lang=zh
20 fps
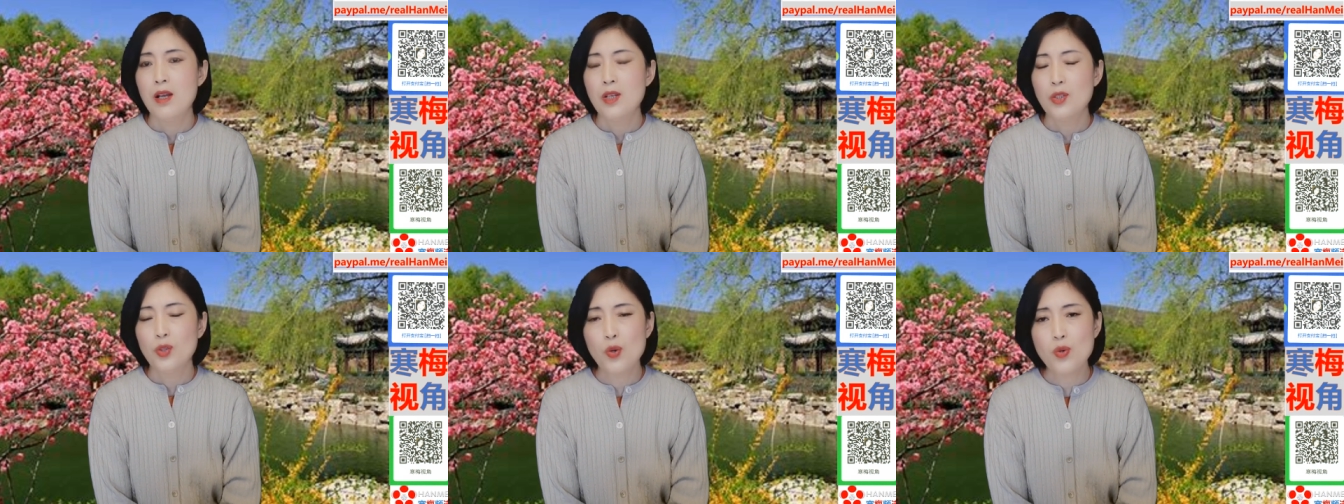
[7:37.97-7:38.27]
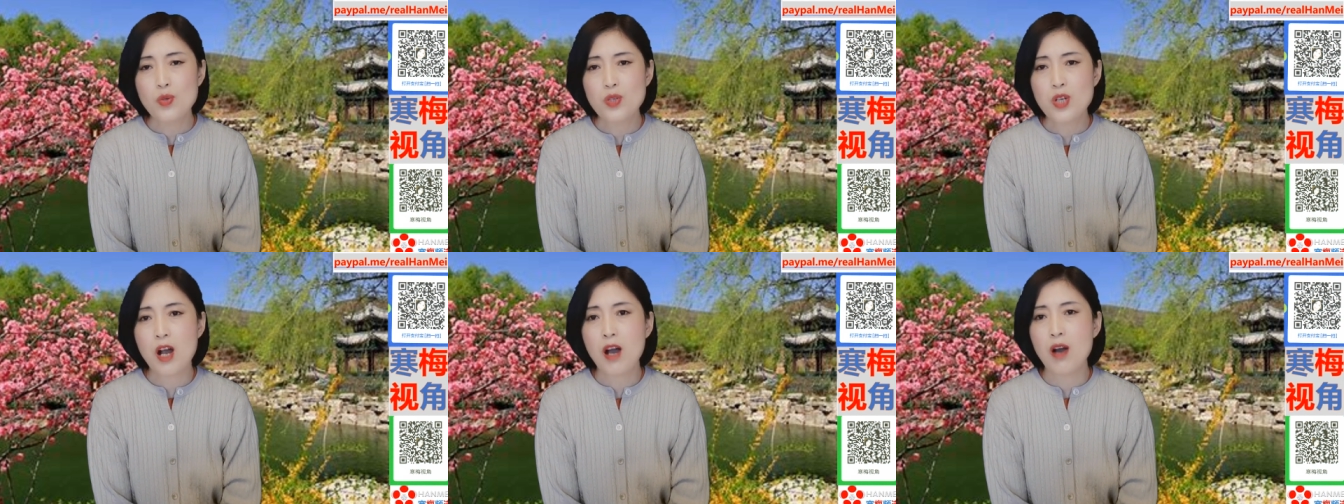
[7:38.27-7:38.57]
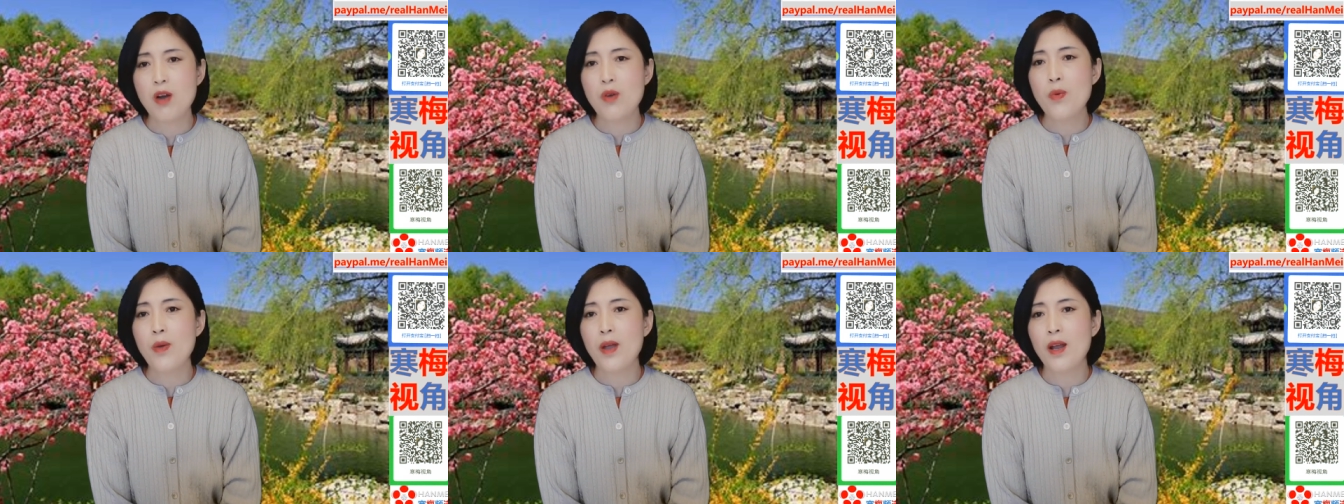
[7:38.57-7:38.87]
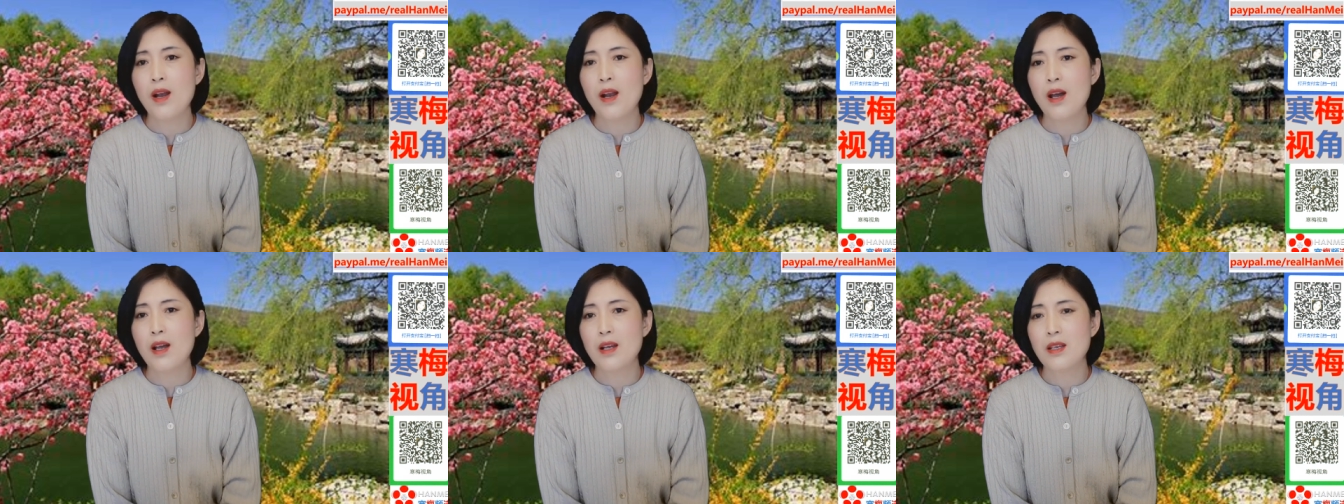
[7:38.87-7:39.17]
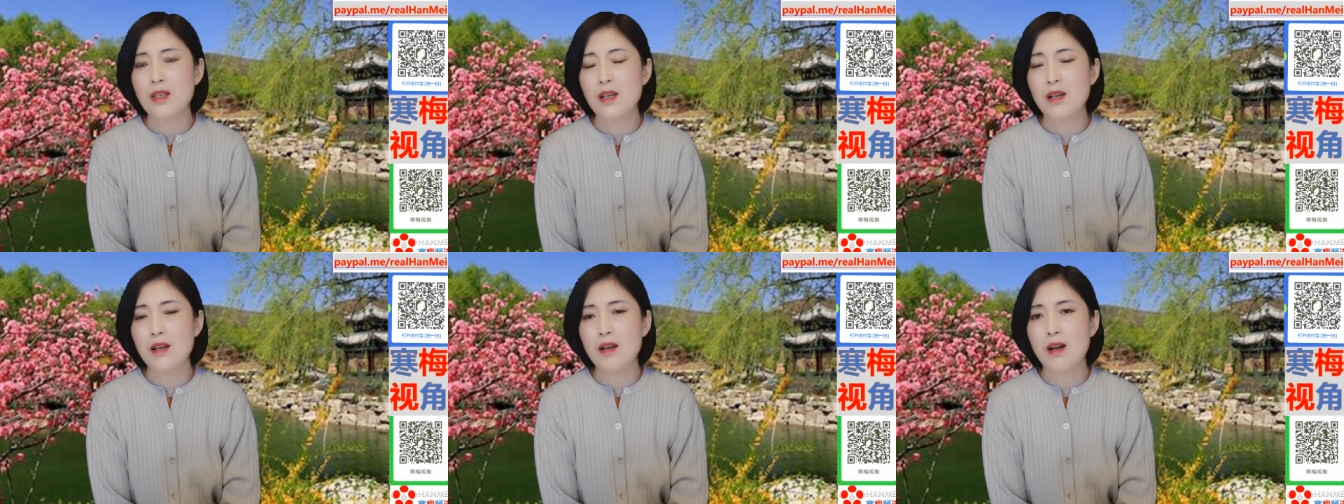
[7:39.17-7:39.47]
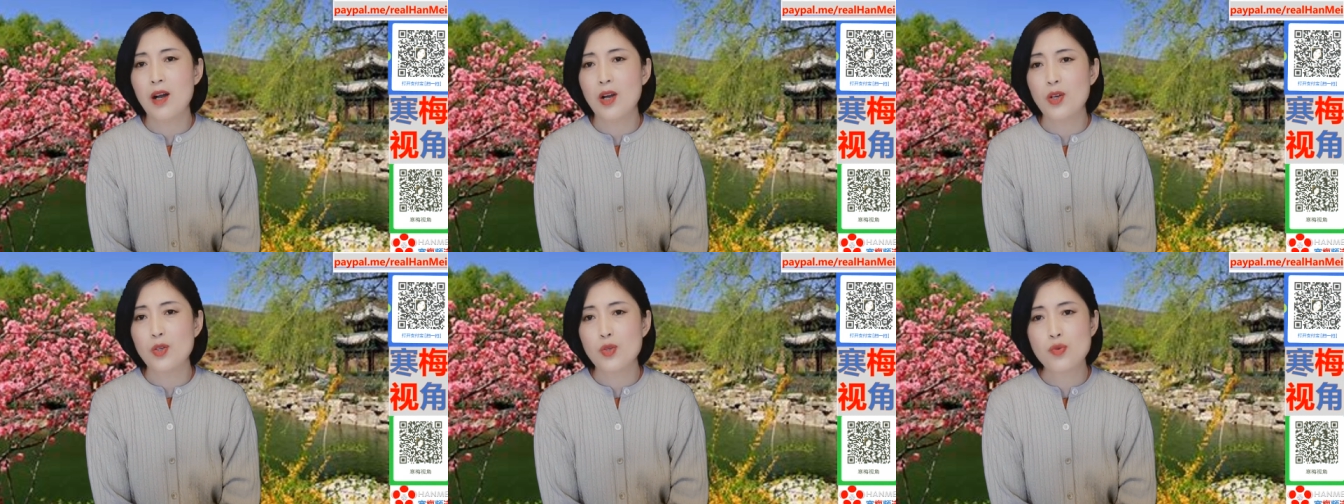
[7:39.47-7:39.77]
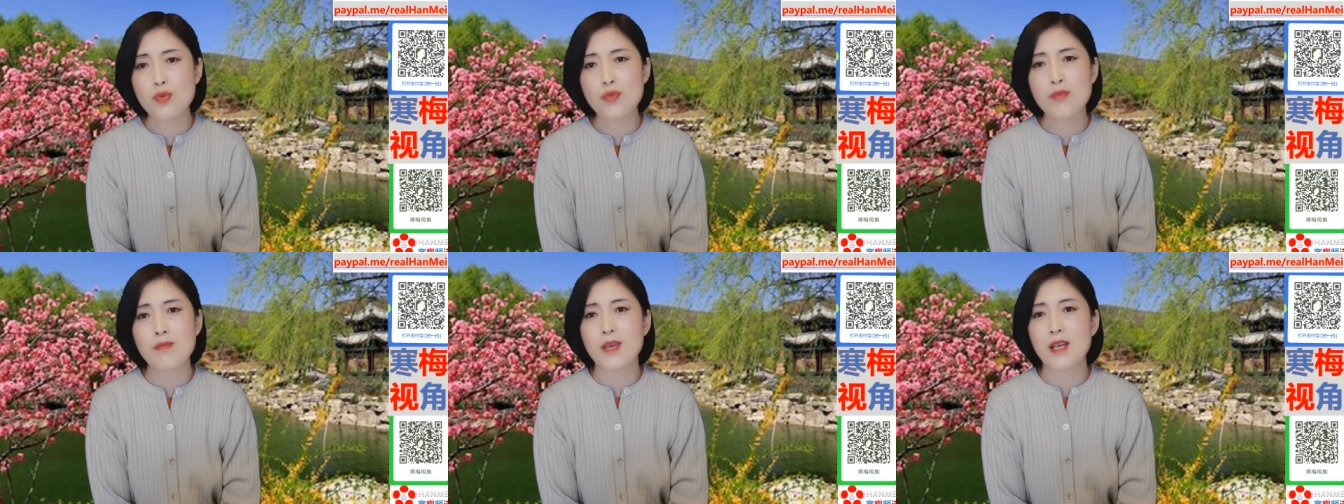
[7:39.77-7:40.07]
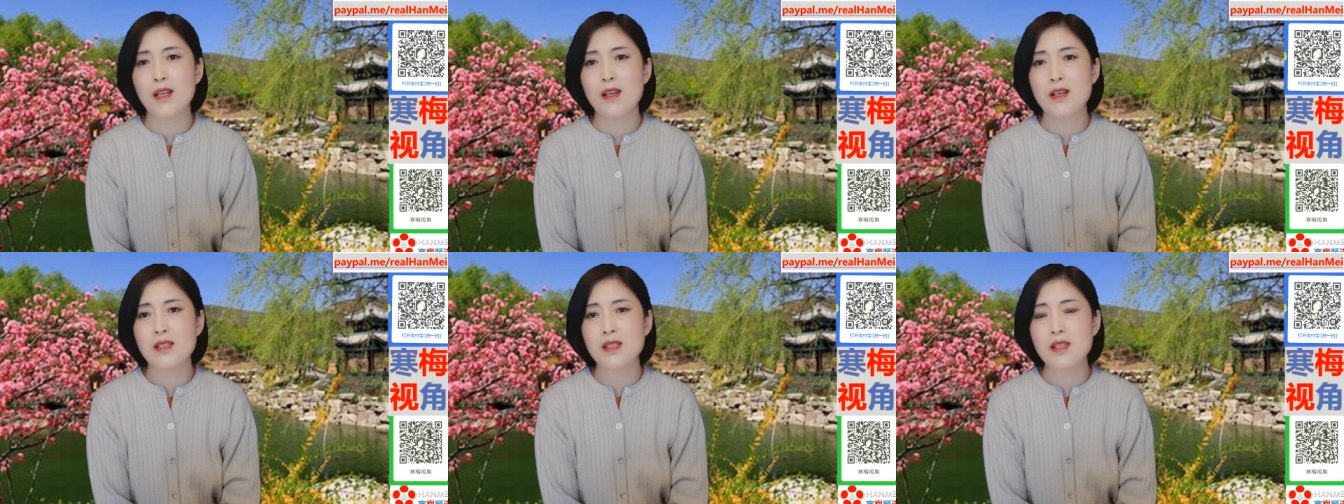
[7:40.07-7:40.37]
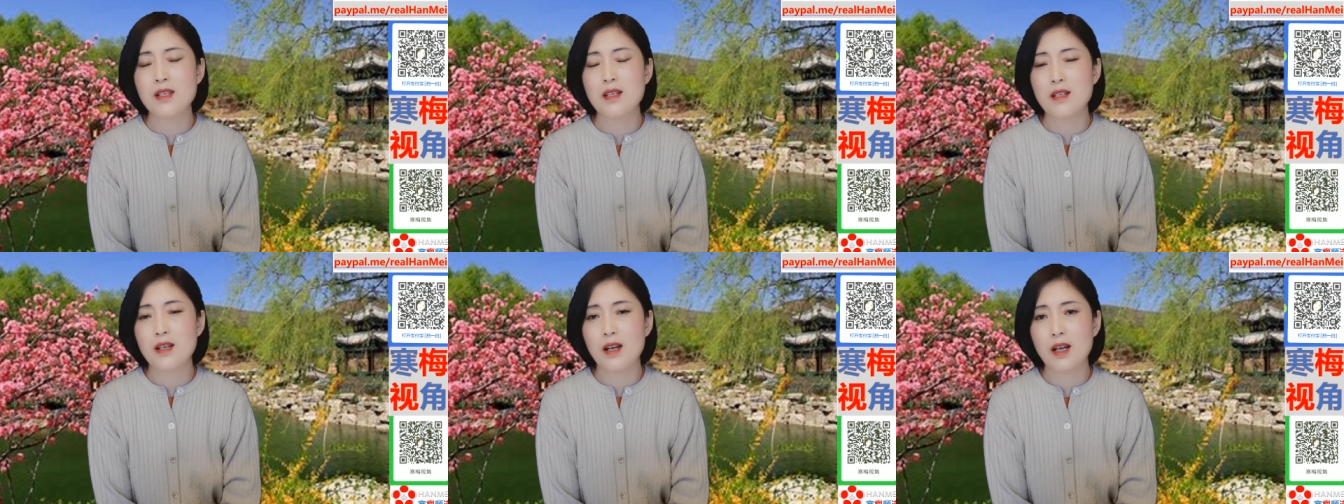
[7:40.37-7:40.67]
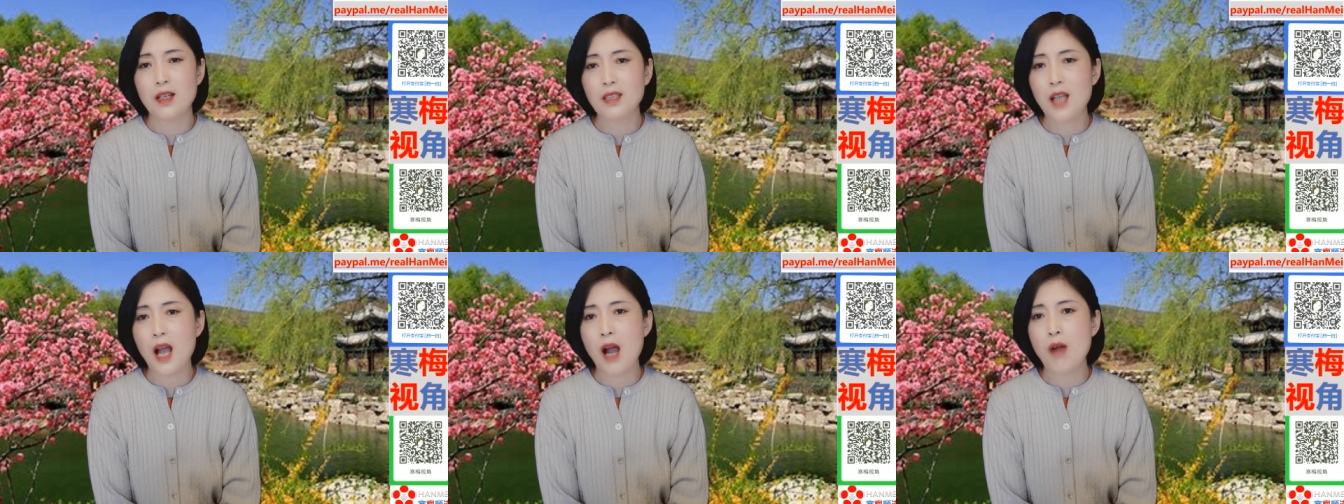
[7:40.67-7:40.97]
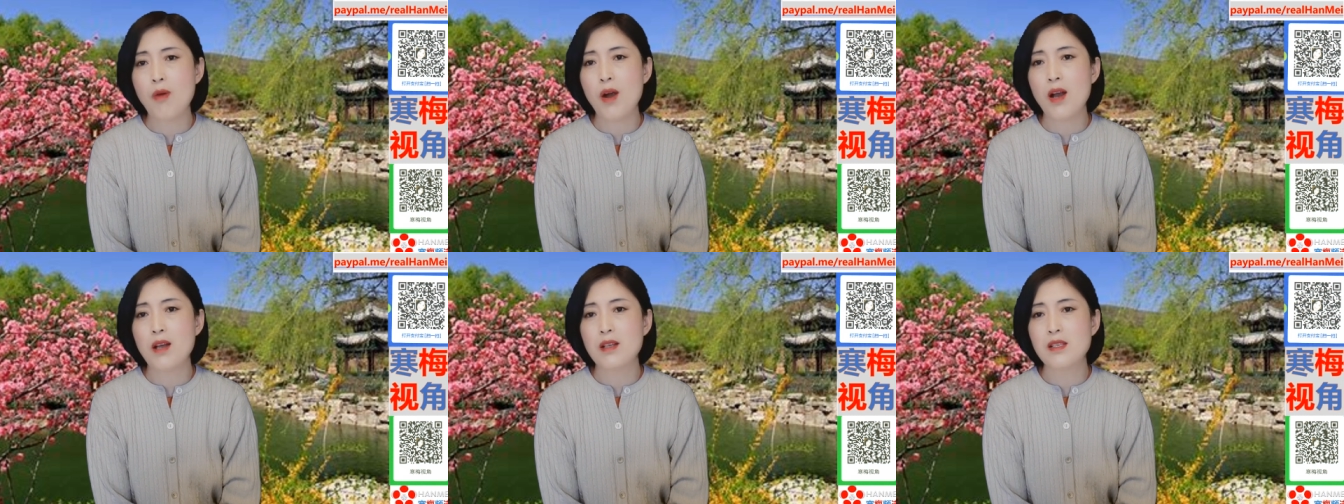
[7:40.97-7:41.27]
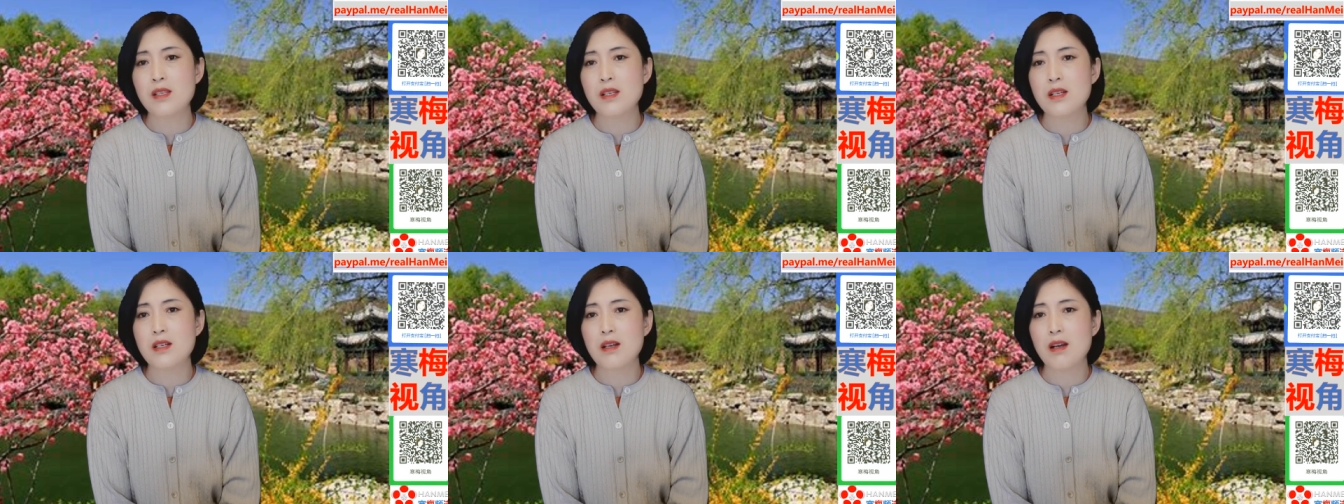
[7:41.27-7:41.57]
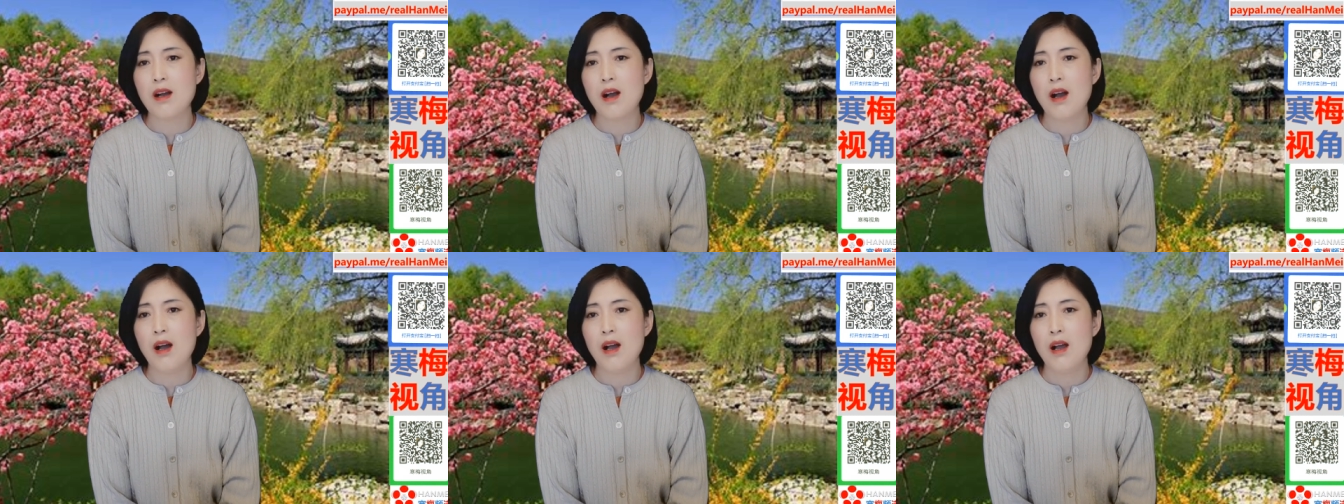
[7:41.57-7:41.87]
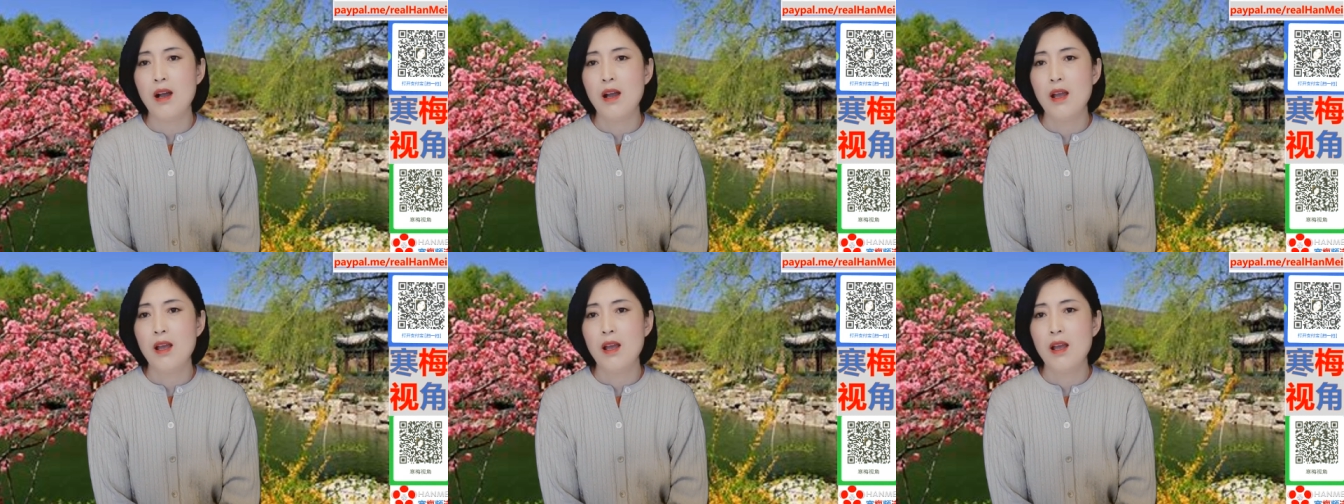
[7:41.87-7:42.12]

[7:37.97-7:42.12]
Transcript: 都成为了一个著名的记者、大腕记者。